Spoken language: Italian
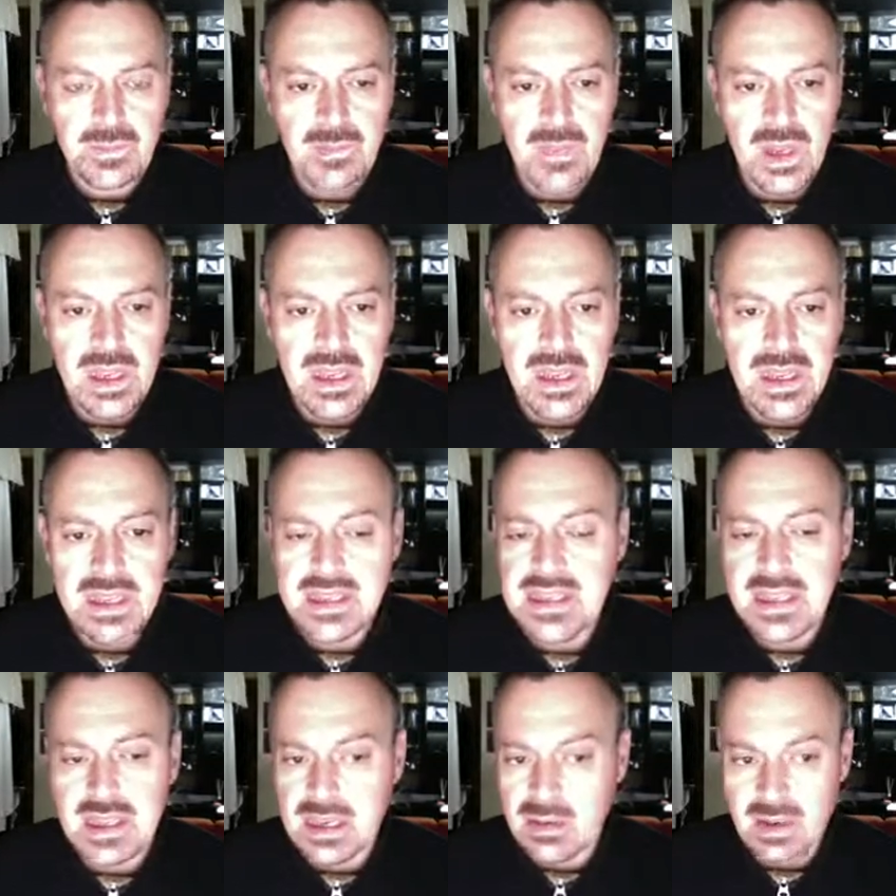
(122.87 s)
eh,
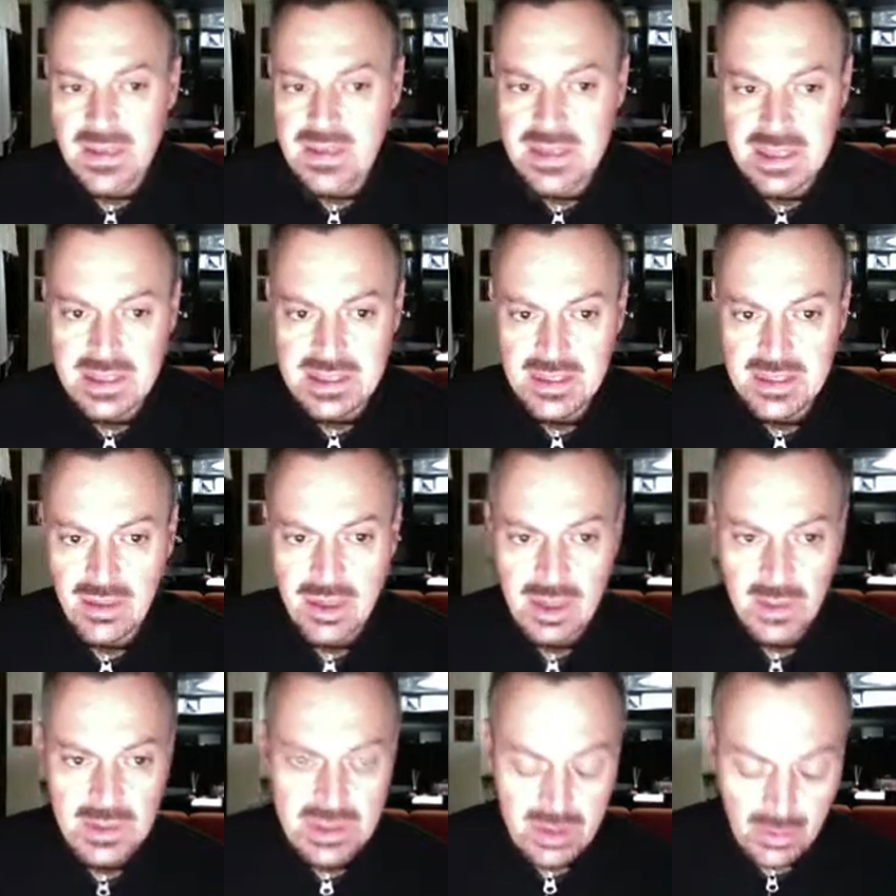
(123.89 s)
inserire una descrizione di
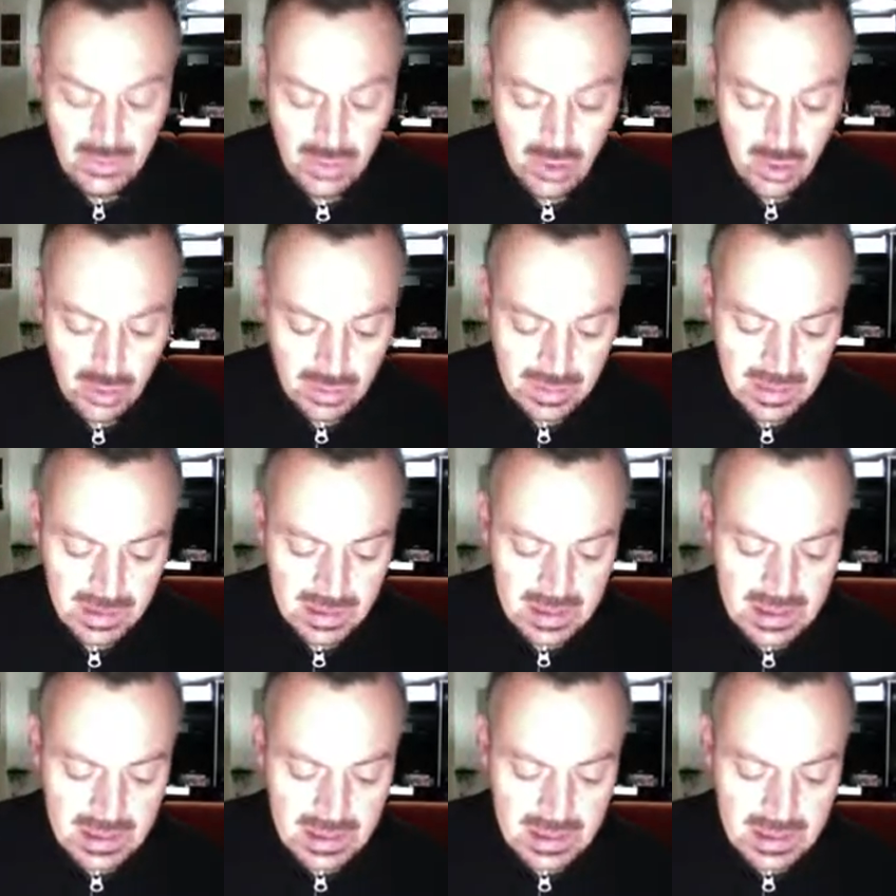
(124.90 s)
questo forum,